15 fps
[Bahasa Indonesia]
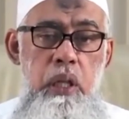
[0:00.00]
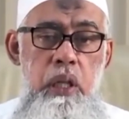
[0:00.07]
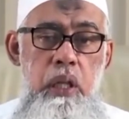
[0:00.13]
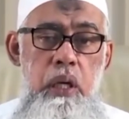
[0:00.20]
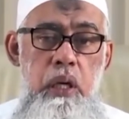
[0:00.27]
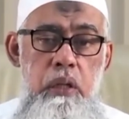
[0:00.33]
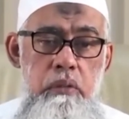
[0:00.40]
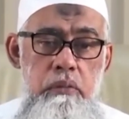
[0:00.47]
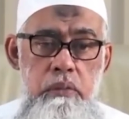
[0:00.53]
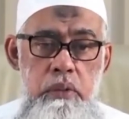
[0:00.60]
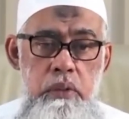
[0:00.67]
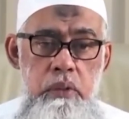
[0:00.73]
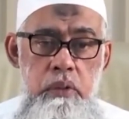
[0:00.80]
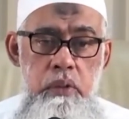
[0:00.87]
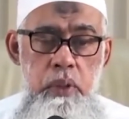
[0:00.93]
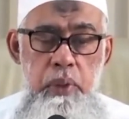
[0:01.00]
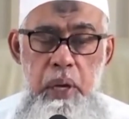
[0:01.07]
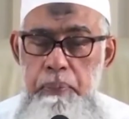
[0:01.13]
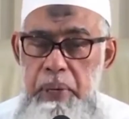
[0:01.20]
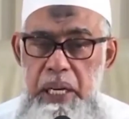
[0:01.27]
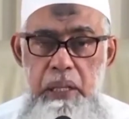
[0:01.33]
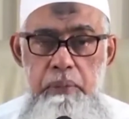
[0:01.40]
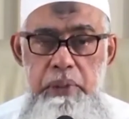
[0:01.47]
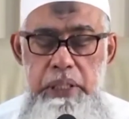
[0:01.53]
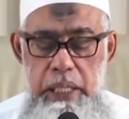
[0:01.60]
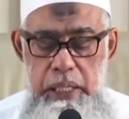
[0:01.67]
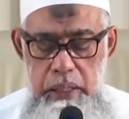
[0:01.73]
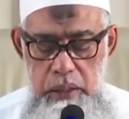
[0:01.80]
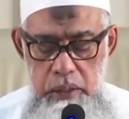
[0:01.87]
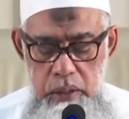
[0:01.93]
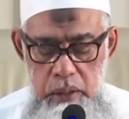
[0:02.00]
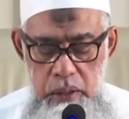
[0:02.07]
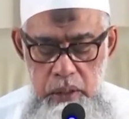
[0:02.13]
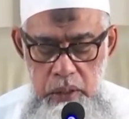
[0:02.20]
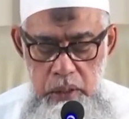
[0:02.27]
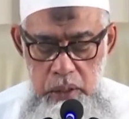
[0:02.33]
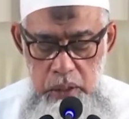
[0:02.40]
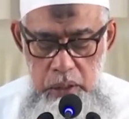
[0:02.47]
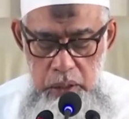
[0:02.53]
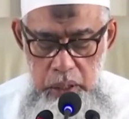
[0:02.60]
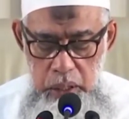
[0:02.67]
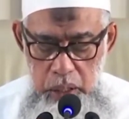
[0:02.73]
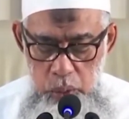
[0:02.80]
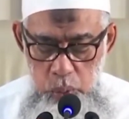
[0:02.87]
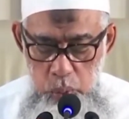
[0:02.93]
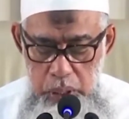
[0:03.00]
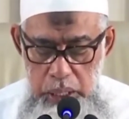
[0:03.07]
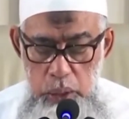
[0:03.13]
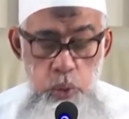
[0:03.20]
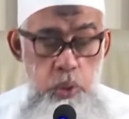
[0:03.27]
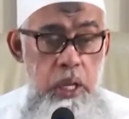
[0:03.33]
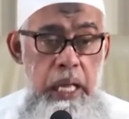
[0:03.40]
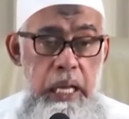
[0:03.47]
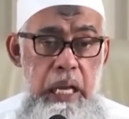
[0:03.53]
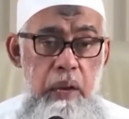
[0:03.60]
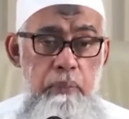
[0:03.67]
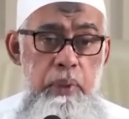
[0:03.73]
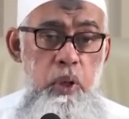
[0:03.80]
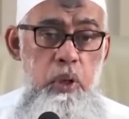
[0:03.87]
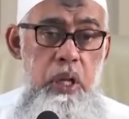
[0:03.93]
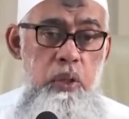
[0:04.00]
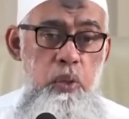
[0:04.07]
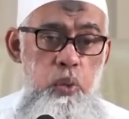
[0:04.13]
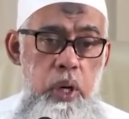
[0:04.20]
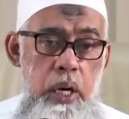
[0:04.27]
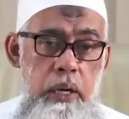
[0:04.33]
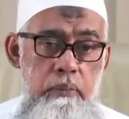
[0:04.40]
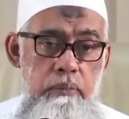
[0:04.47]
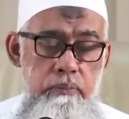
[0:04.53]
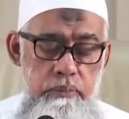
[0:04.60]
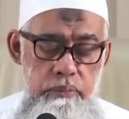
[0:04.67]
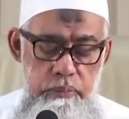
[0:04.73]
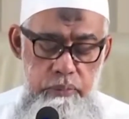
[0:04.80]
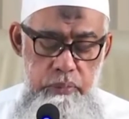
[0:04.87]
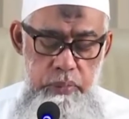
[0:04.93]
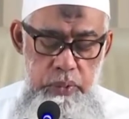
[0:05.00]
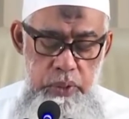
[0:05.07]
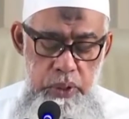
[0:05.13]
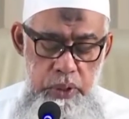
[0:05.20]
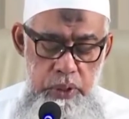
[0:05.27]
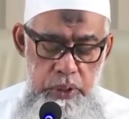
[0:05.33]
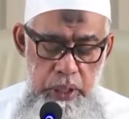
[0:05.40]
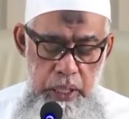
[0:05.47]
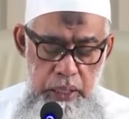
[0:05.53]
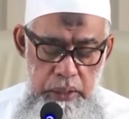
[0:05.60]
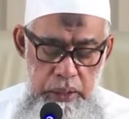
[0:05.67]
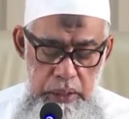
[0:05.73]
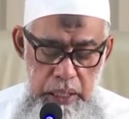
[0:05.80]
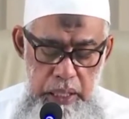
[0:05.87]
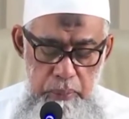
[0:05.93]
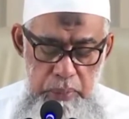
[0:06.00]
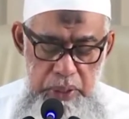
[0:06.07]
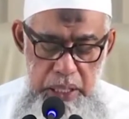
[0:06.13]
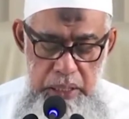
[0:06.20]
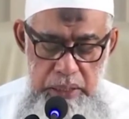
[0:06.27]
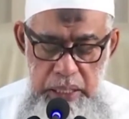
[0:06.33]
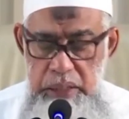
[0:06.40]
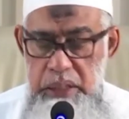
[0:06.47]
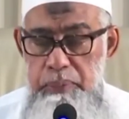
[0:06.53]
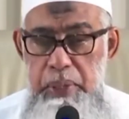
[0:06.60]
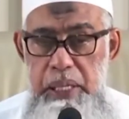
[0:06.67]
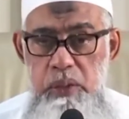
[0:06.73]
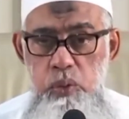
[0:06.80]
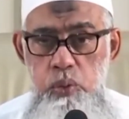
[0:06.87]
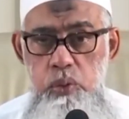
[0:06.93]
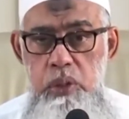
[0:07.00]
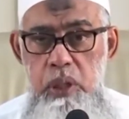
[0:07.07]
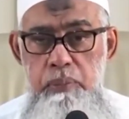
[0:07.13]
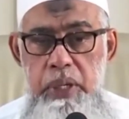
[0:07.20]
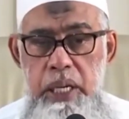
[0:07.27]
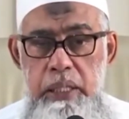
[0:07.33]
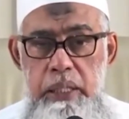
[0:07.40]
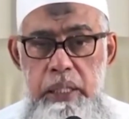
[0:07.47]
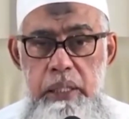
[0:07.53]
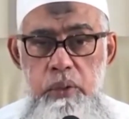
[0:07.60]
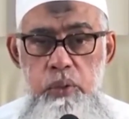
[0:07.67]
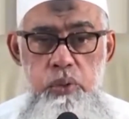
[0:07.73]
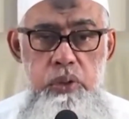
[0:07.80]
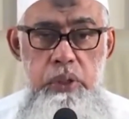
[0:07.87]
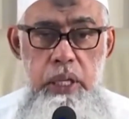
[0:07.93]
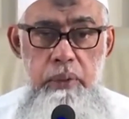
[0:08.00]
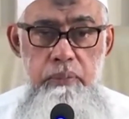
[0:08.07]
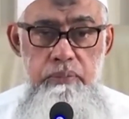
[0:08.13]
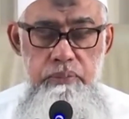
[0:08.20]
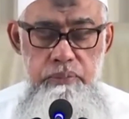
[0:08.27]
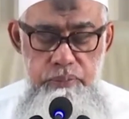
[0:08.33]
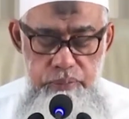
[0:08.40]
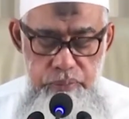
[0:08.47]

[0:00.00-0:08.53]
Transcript: Allah ini yang paling besar yang kedua durhaka kepada orang tua yang ketiga menjadi saksi palsu dan berkata yang dusta